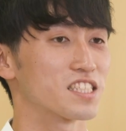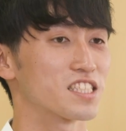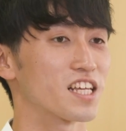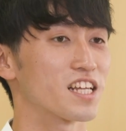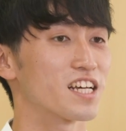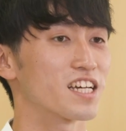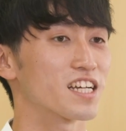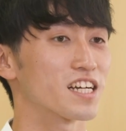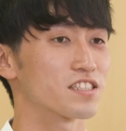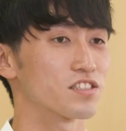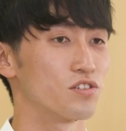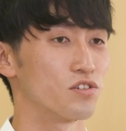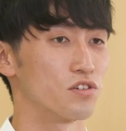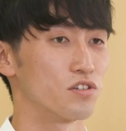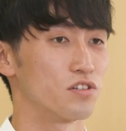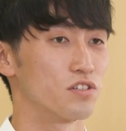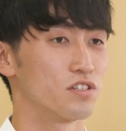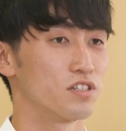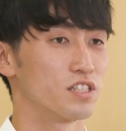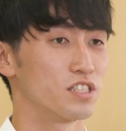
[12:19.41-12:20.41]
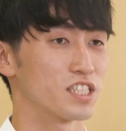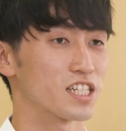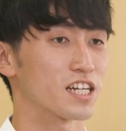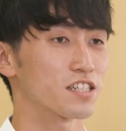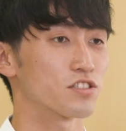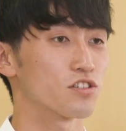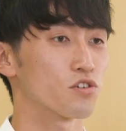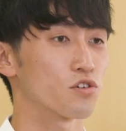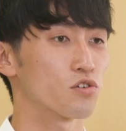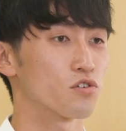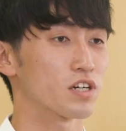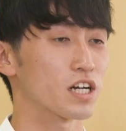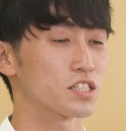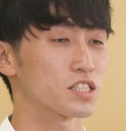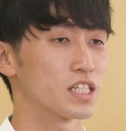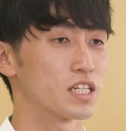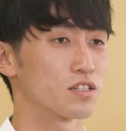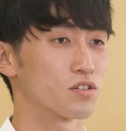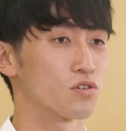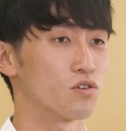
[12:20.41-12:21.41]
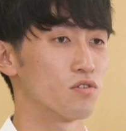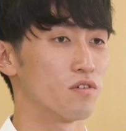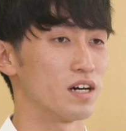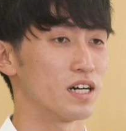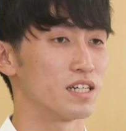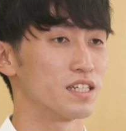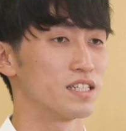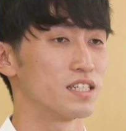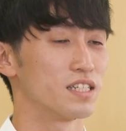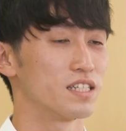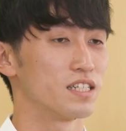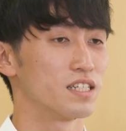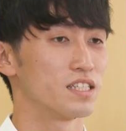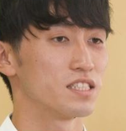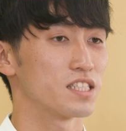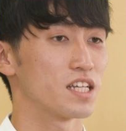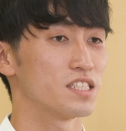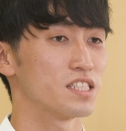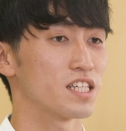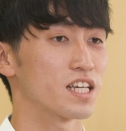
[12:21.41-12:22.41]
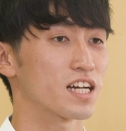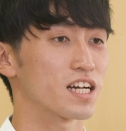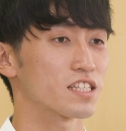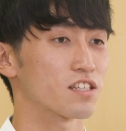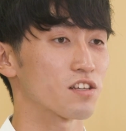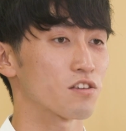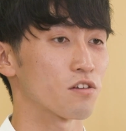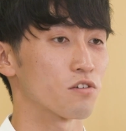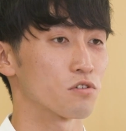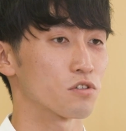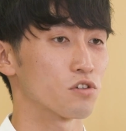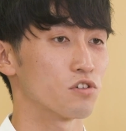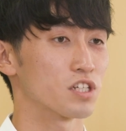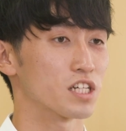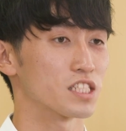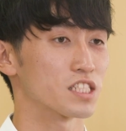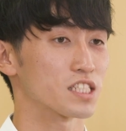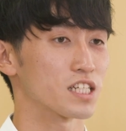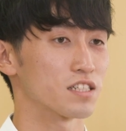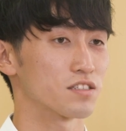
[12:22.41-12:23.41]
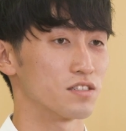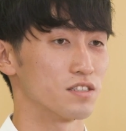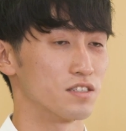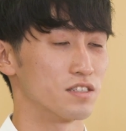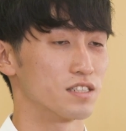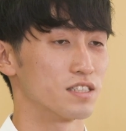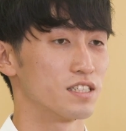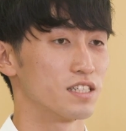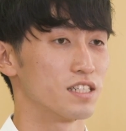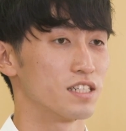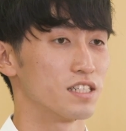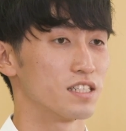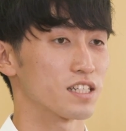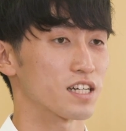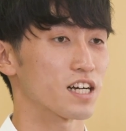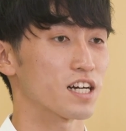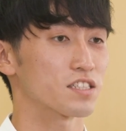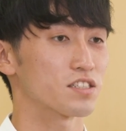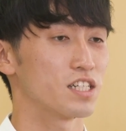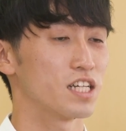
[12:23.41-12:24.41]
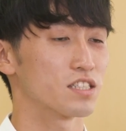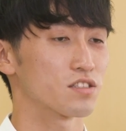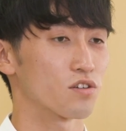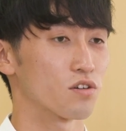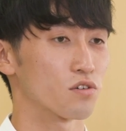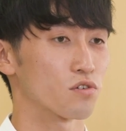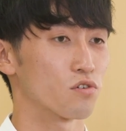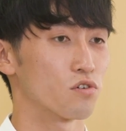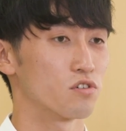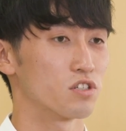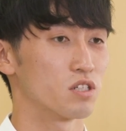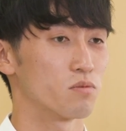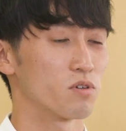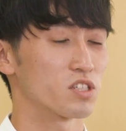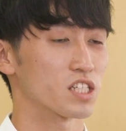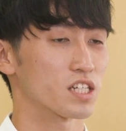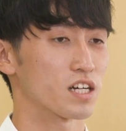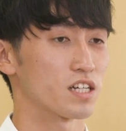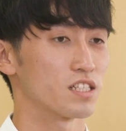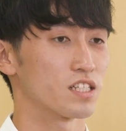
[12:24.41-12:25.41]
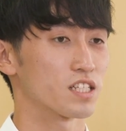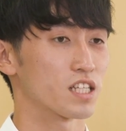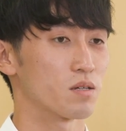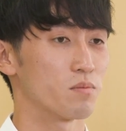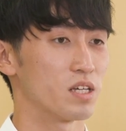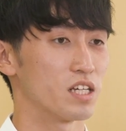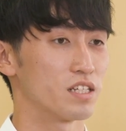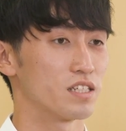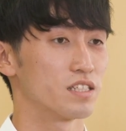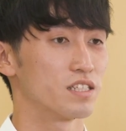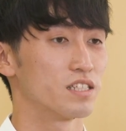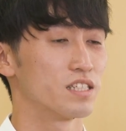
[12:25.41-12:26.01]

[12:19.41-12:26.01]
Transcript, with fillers: 田大学の理学療法学専攻は先生方との距離が近く多学年との交流も盛んなため